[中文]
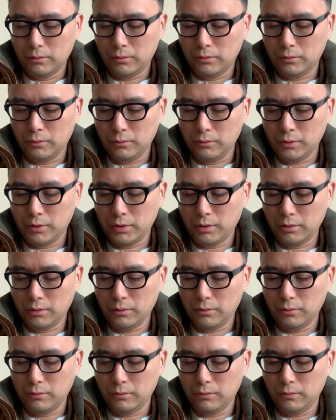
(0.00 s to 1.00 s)
祖
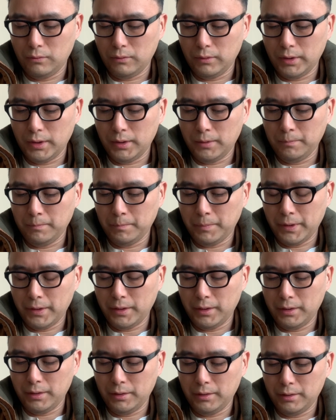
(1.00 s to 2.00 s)
寿因
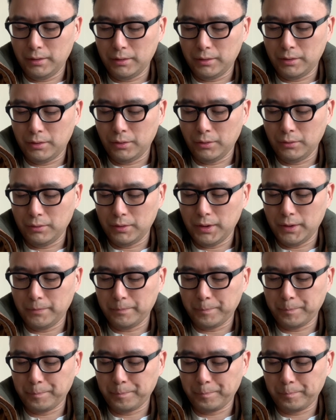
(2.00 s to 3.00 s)
被囚禁，
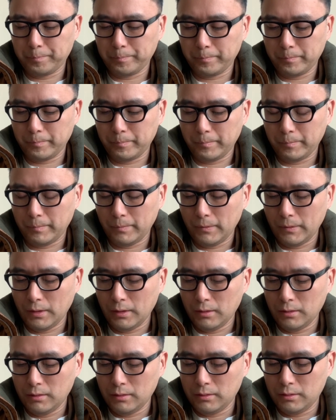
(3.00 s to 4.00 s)

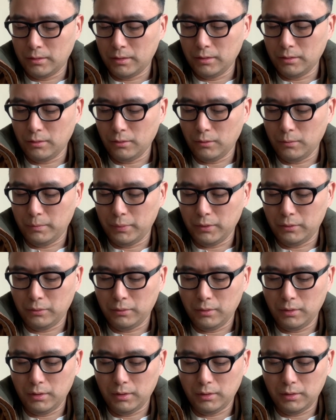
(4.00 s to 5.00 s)
疾走不
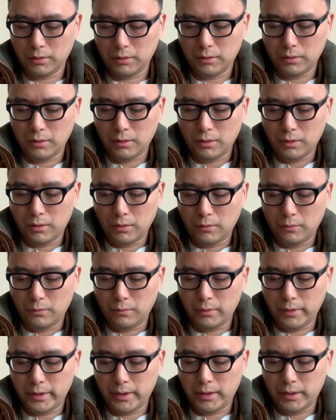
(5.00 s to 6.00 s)
脱，
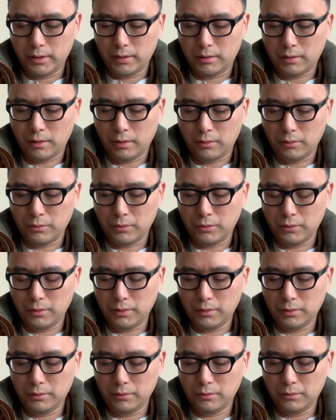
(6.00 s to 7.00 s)
为曹
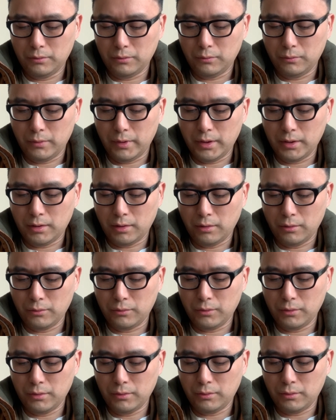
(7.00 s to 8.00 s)
军为曹
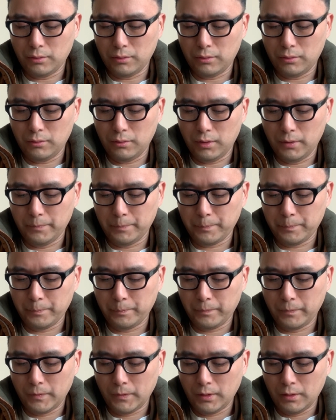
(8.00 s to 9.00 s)
军所获。
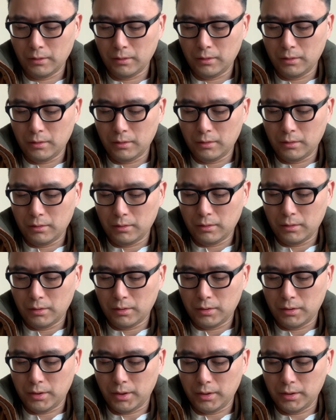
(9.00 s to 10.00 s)

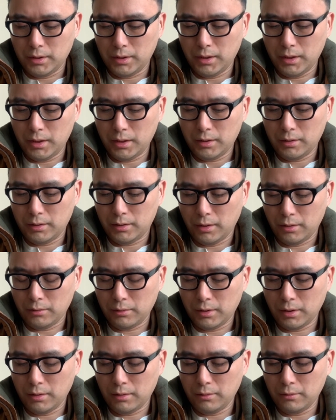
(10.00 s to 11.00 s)
擒见曹
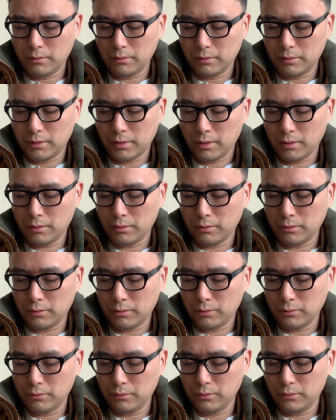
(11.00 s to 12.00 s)
操，操
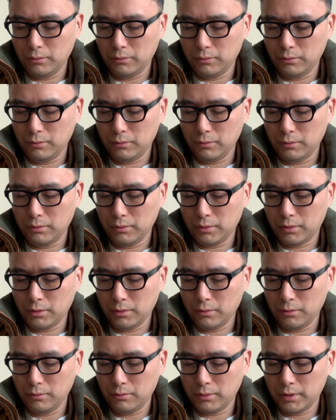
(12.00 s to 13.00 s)
素与
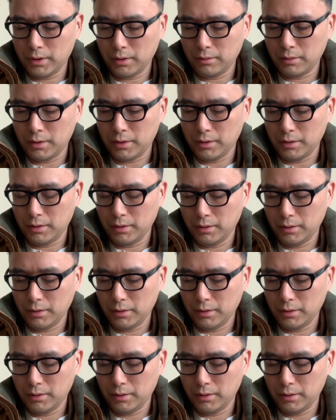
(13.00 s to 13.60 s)
寿相识，